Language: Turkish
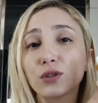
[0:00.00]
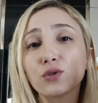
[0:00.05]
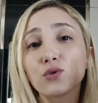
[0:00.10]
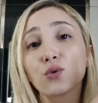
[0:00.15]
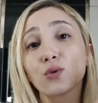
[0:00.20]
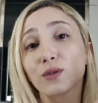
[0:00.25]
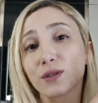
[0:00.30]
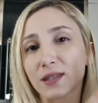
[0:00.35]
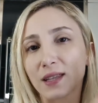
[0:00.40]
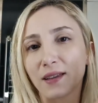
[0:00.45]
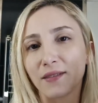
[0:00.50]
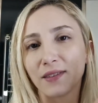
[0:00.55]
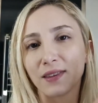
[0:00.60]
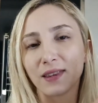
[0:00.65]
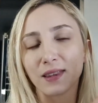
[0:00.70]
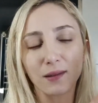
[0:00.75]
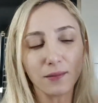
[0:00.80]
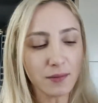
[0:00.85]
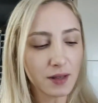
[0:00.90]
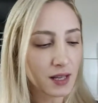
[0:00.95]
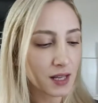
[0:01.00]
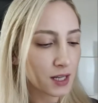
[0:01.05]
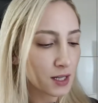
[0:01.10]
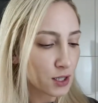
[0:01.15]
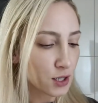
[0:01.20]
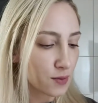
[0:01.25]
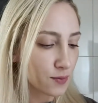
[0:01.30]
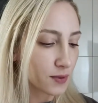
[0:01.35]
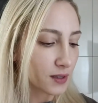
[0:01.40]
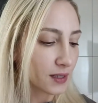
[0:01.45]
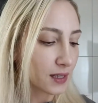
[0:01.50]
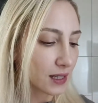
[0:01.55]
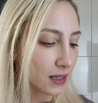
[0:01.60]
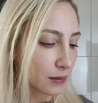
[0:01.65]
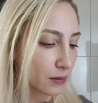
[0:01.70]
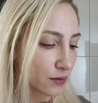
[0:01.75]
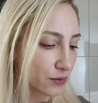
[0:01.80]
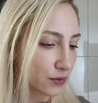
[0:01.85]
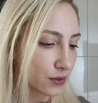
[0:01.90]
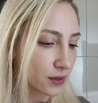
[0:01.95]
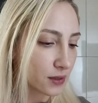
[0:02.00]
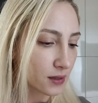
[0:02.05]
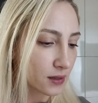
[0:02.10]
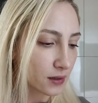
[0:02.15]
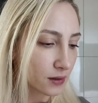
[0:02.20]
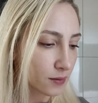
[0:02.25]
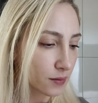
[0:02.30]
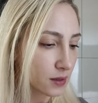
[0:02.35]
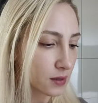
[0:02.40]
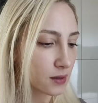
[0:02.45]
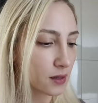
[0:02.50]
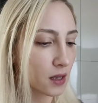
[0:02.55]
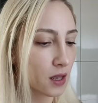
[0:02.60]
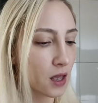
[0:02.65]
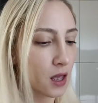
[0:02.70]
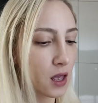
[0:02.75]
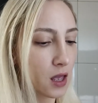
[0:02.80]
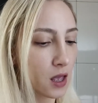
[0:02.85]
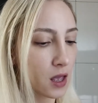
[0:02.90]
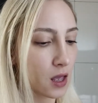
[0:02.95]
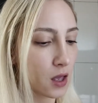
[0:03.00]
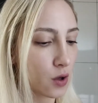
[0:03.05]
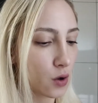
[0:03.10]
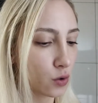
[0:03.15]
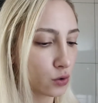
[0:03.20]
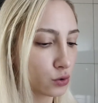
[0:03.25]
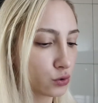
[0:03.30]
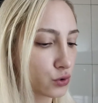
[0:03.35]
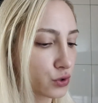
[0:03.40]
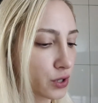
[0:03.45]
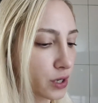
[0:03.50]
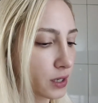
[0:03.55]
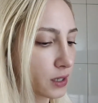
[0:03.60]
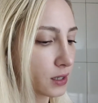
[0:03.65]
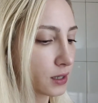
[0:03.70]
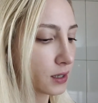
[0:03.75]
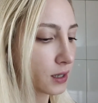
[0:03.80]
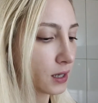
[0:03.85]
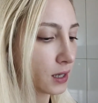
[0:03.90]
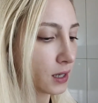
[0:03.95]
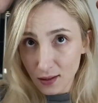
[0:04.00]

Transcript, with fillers: buna çok sevindim. Şimdi deneme fırsatımız olacak.